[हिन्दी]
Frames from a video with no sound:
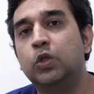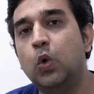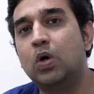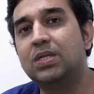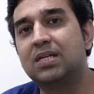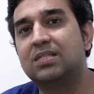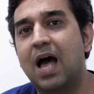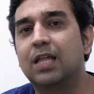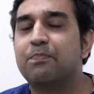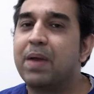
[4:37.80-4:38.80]

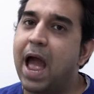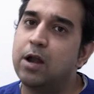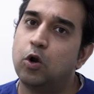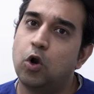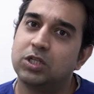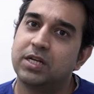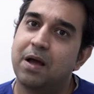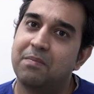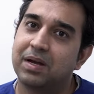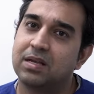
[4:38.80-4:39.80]
2007 में एंड्रोलॉजी
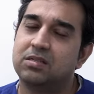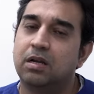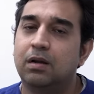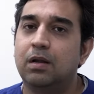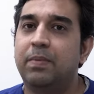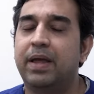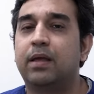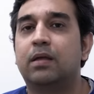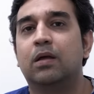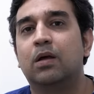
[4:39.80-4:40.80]
नामक इस जर्नल
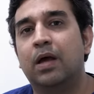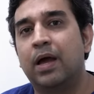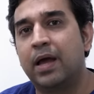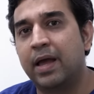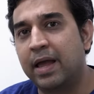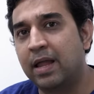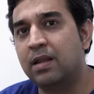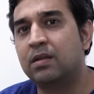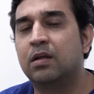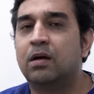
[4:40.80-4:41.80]
में
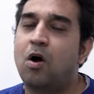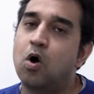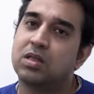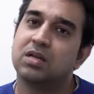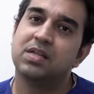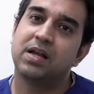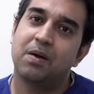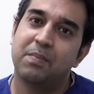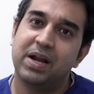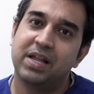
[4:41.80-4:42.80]
इन ऑथर्स ने
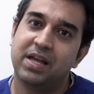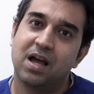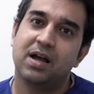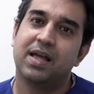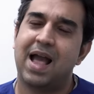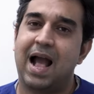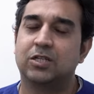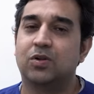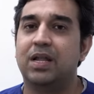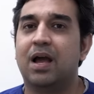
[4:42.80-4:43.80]
कमेंट किया कि
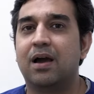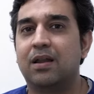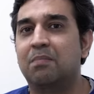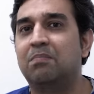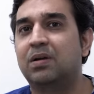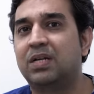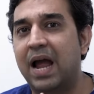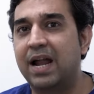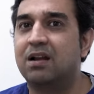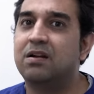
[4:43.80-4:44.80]
एक्चुअली अगर हम
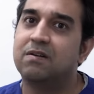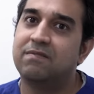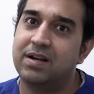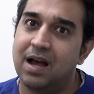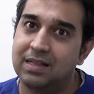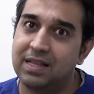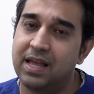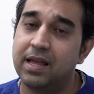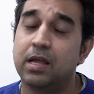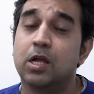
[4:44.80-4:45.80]
टाइट अंडरवेयर डालते
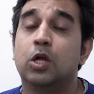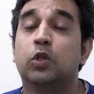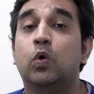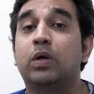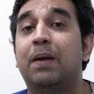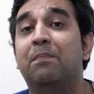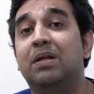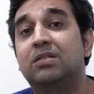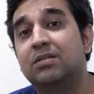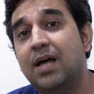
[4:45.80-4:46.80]
हैं तो
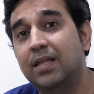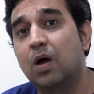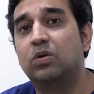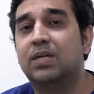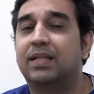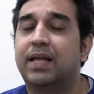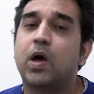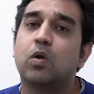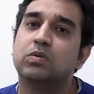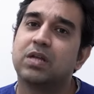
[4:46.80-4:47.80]
टेम्परेचर ज़्यादा हो जाता
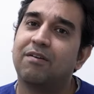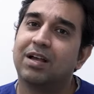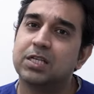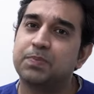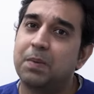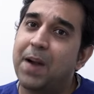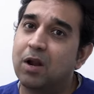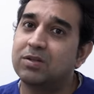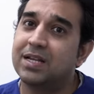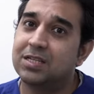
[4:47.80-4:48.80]
है और उसकी वजह से
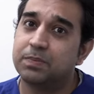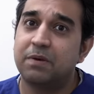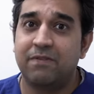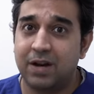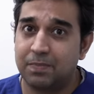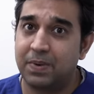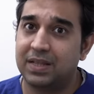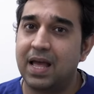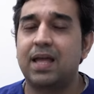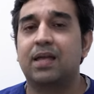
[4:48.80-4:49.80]
स्पर्मेटोजेनेसिस पर फ़र्क
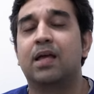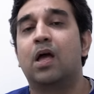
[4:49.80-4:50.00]
पड़ता है